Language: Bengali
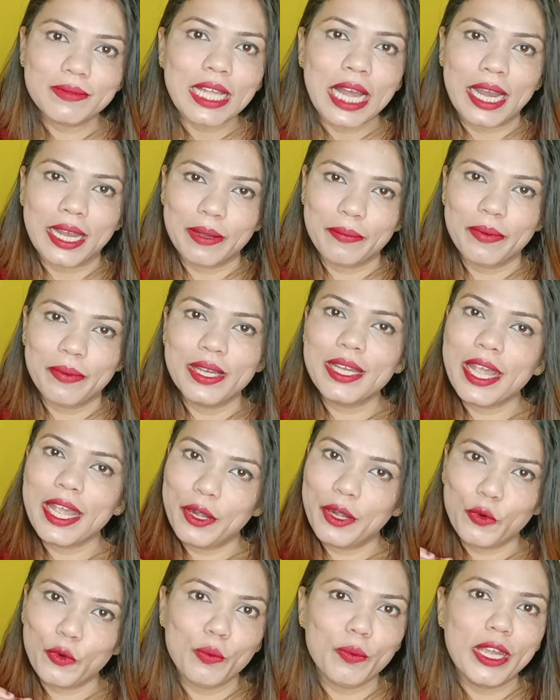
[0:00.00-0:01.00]
থাকবে
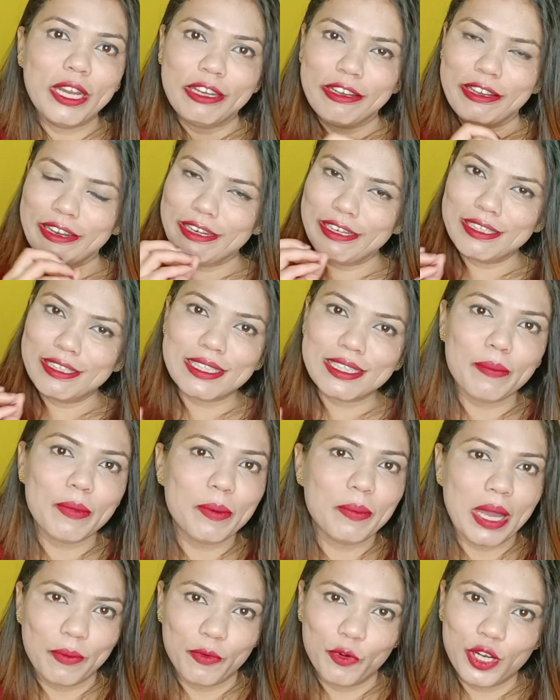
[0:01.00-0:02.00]
এরকমই ইনগ্রিডিয়েন্টস আমি
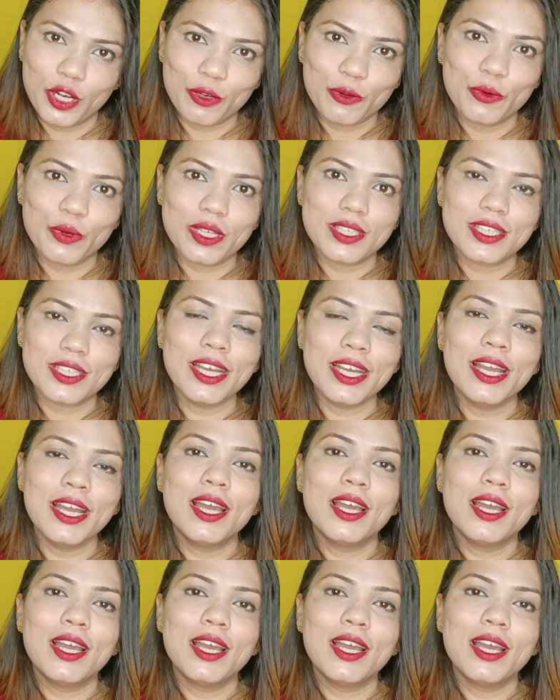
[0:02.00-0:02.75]
ব্যবহার করেছি